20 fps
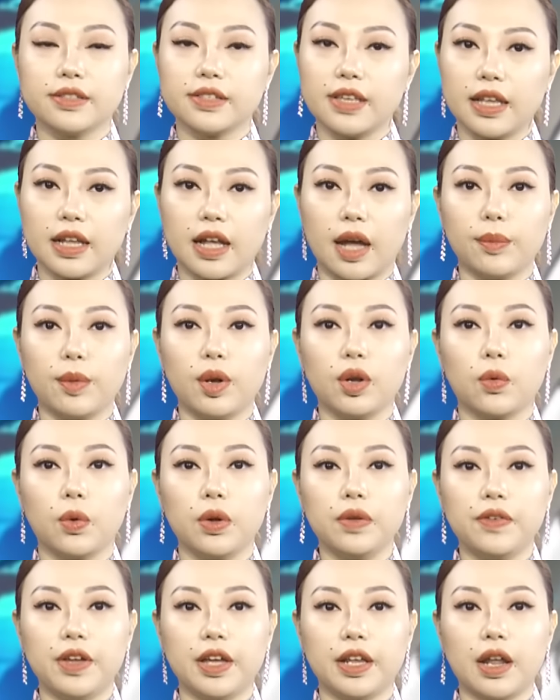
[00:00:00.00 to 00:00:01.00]
Xin cảm ơn
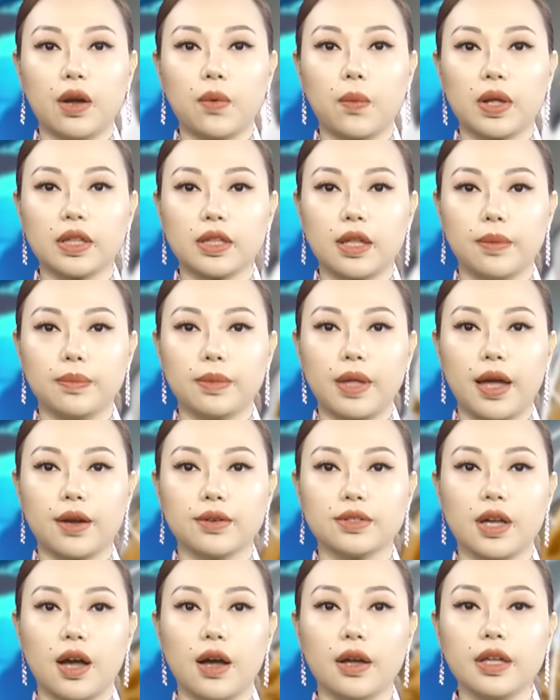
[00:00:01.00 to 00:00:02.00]
quý vị đã quan tâm
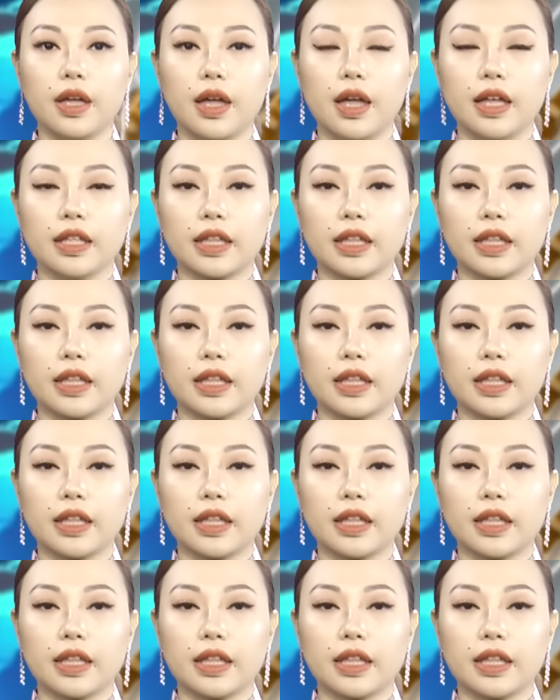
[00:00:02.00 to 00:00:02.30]
theo dõi.